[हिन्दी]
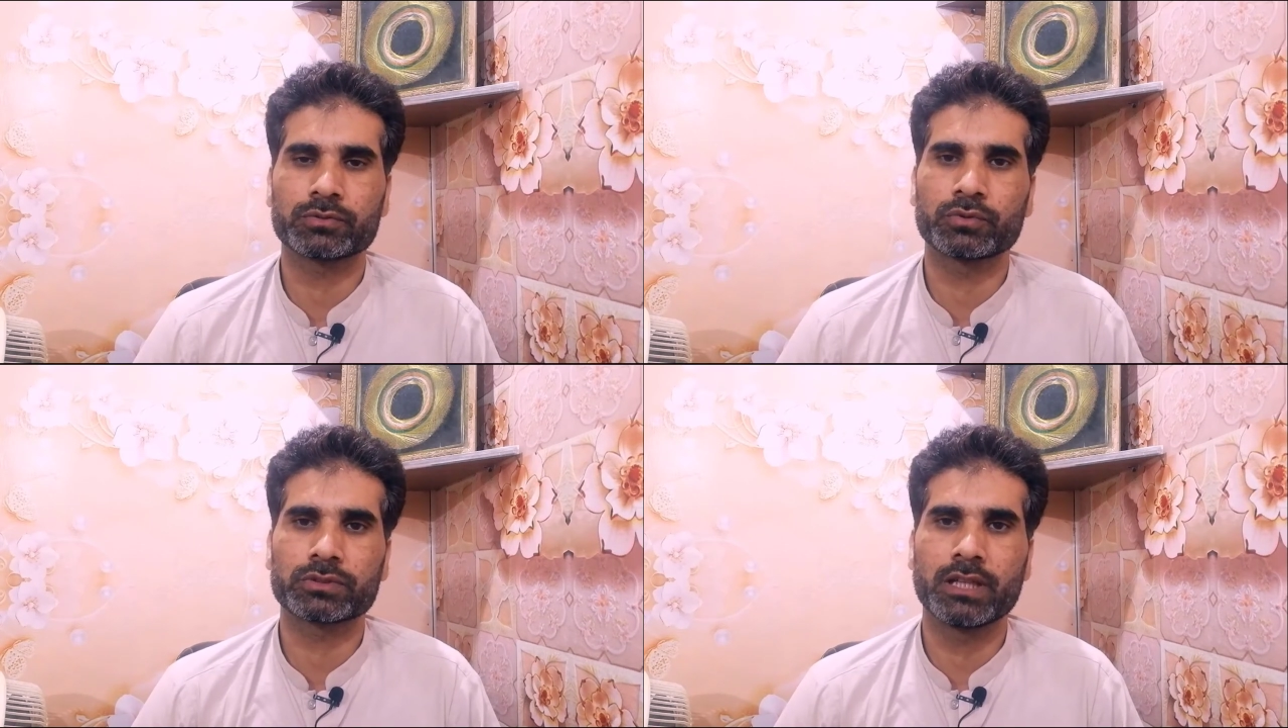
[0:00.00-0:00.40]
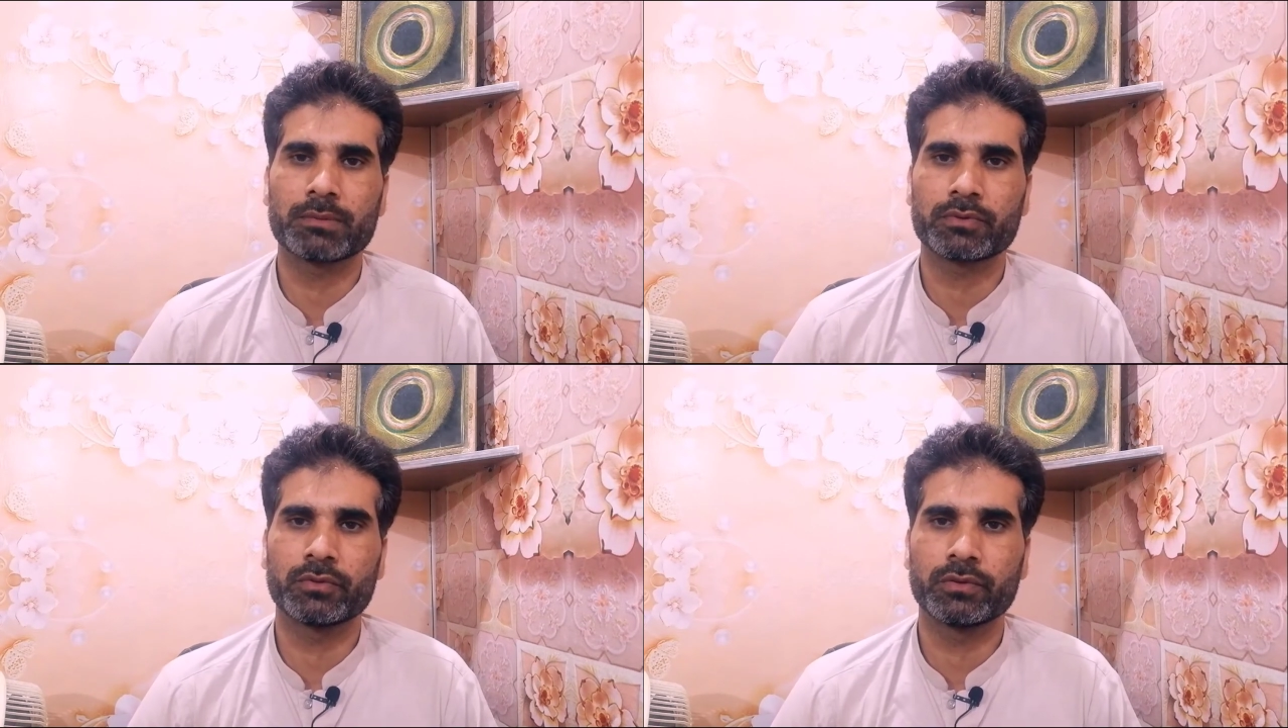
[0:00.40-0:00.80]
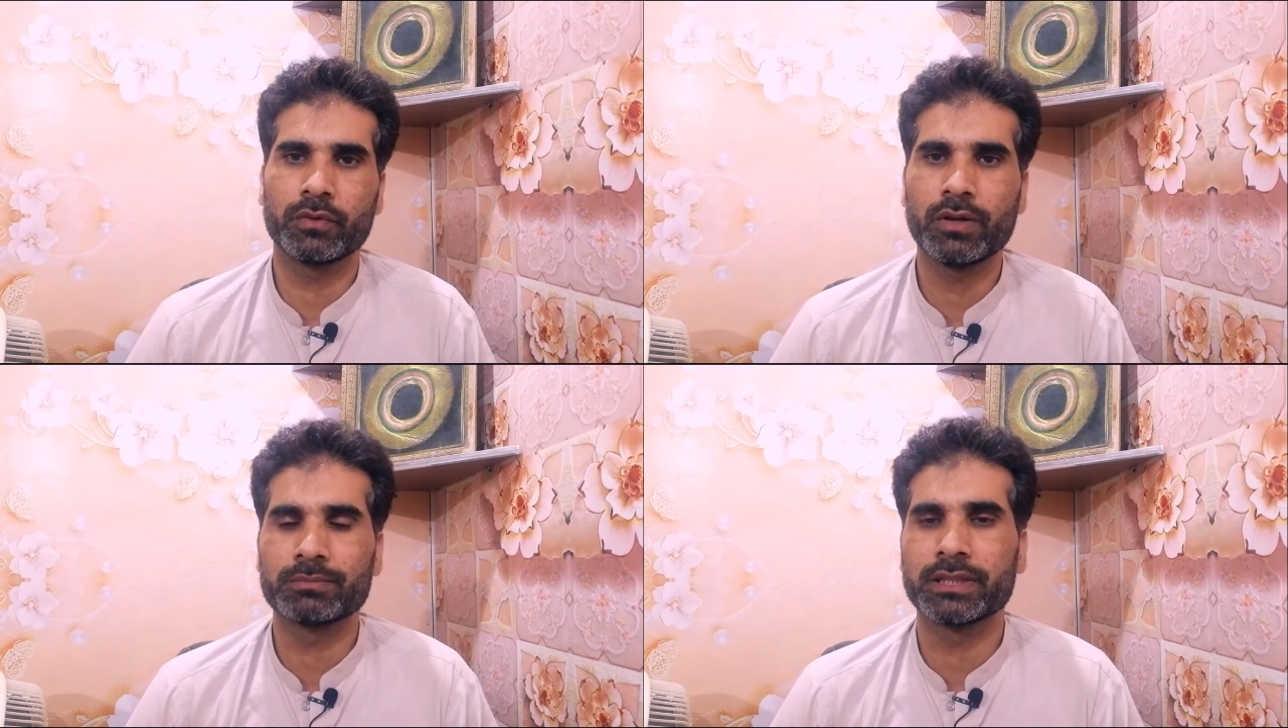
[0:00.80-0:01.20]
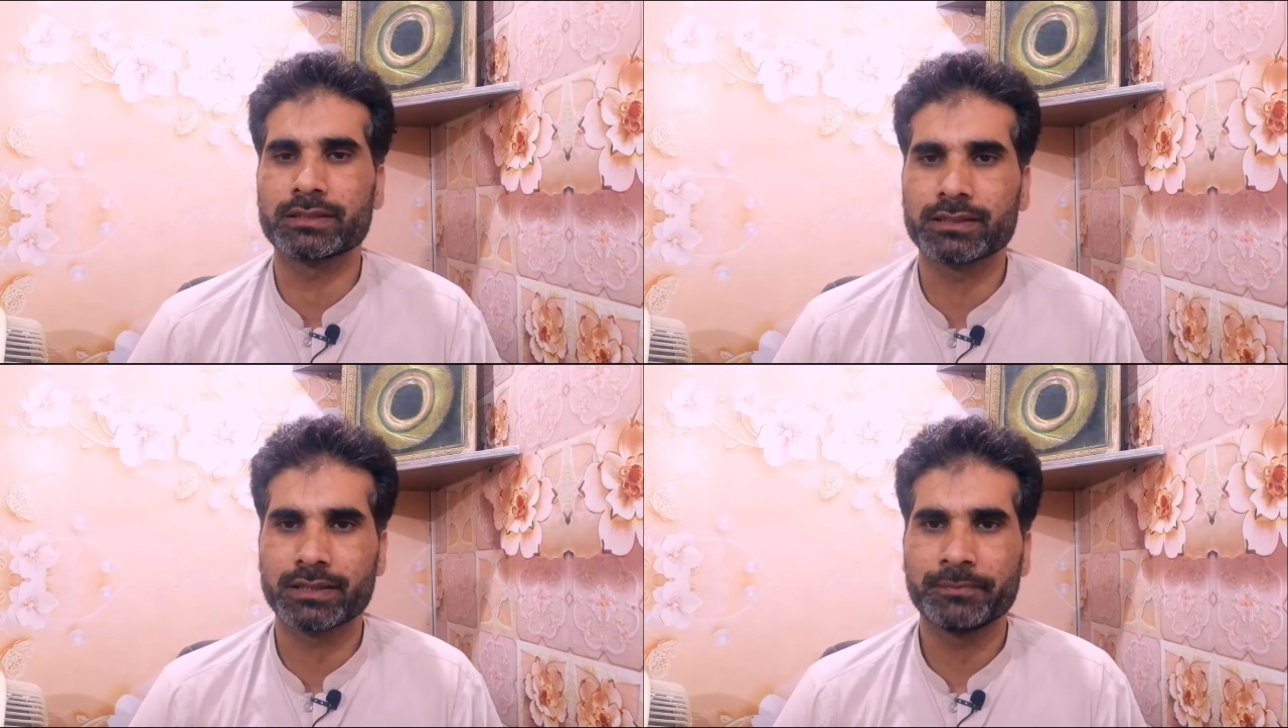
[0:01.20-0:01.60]
उसकी वो हम
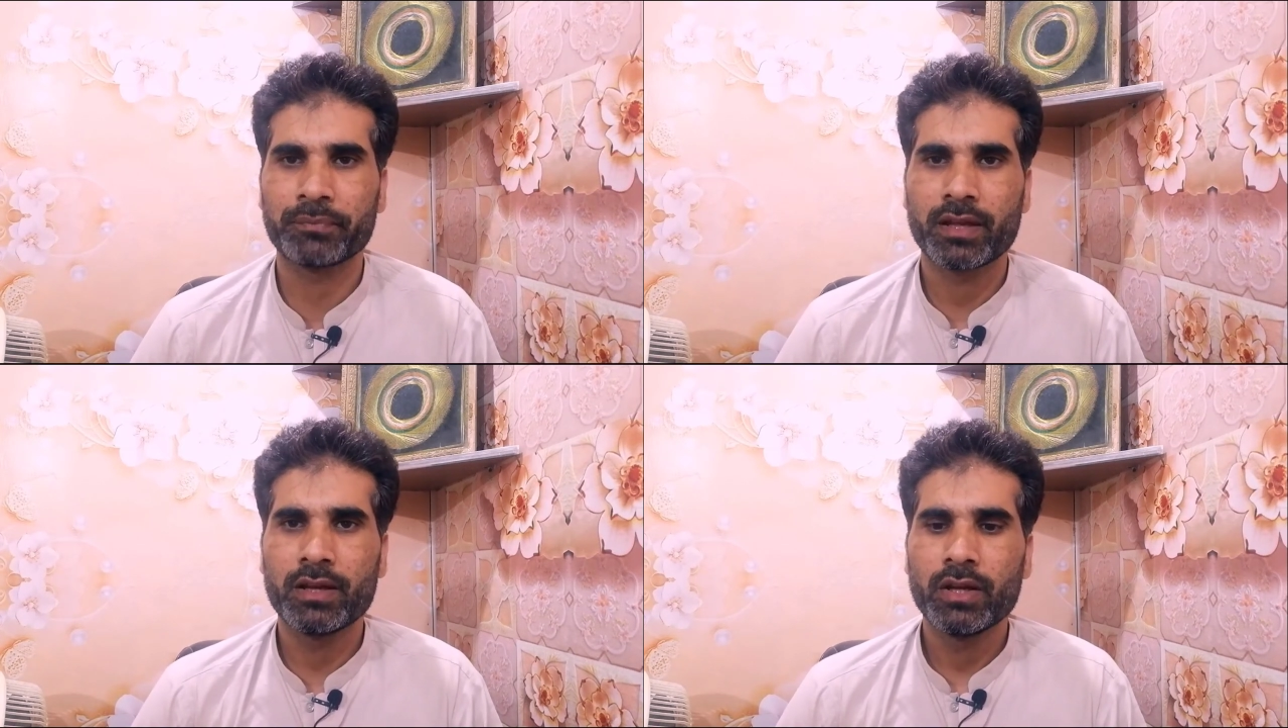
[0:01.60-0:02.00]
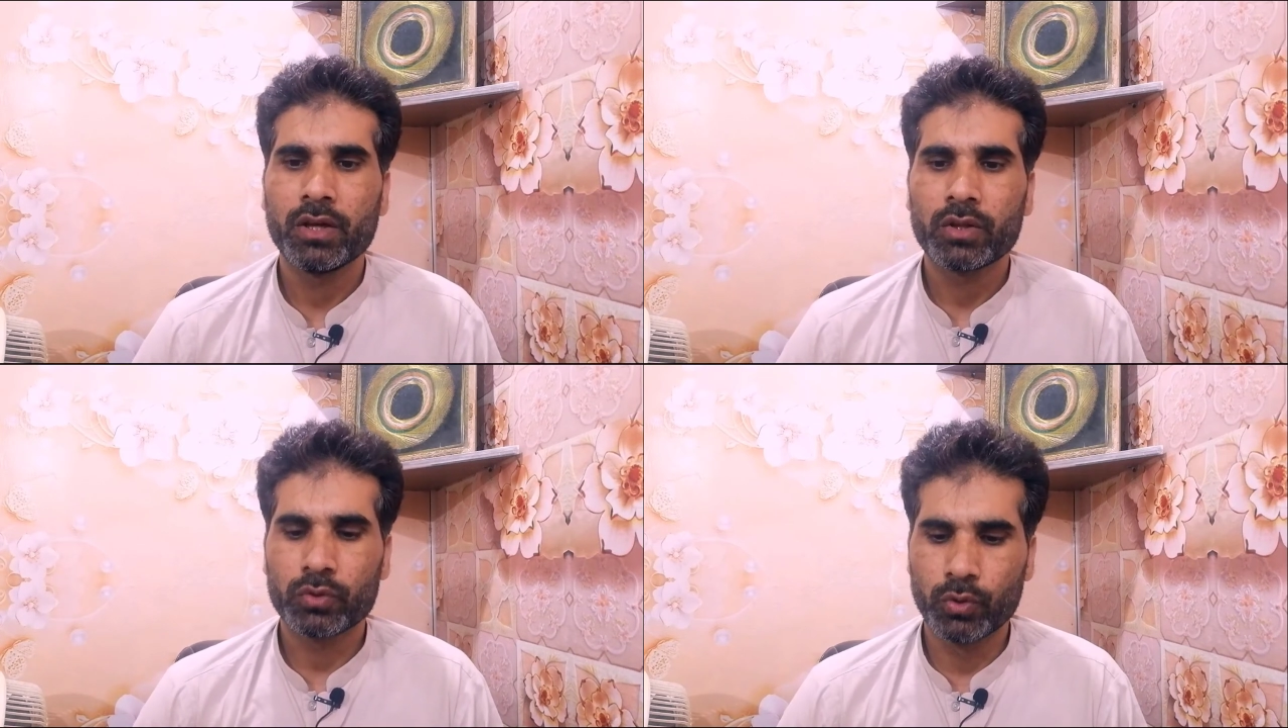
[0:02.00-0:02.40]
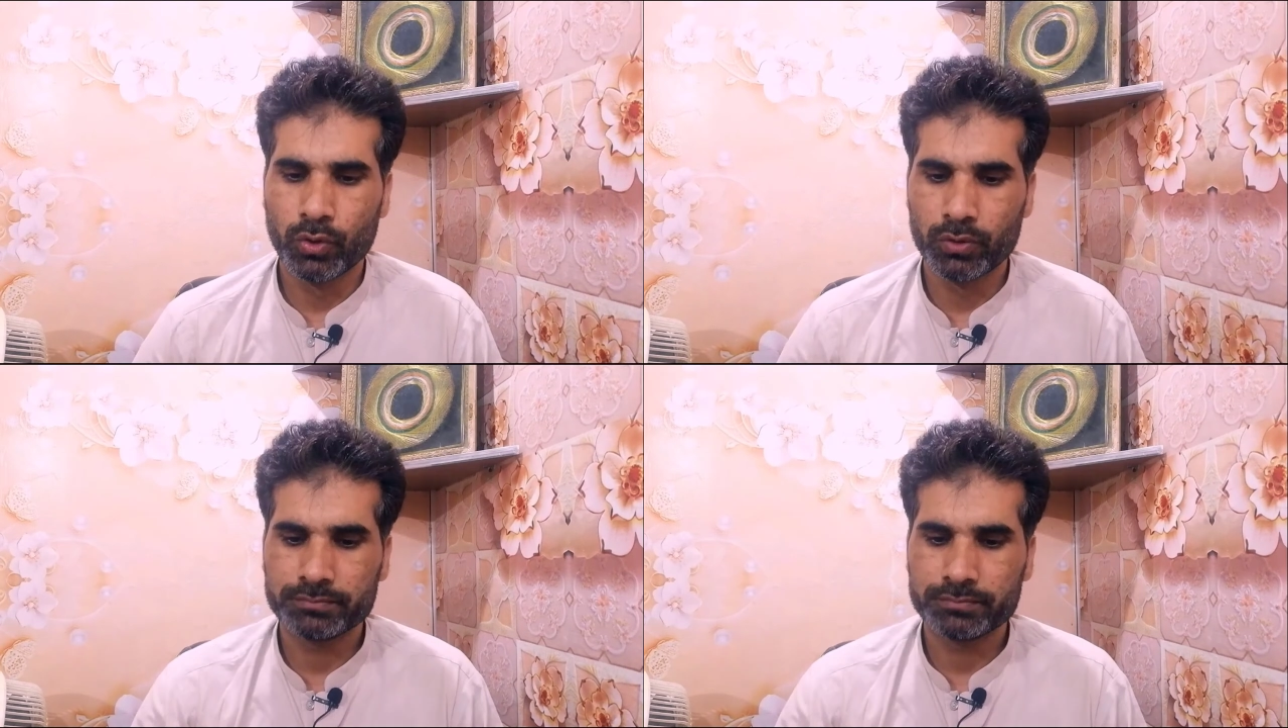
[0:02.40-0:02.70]
देखते हैं तो